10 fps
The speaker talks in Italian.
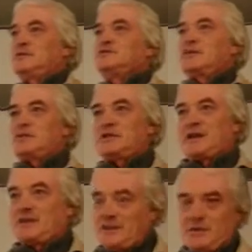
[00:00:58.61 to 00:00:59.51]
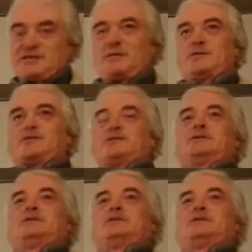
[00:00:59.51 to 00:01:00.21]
non siamo entrati, ma siamo...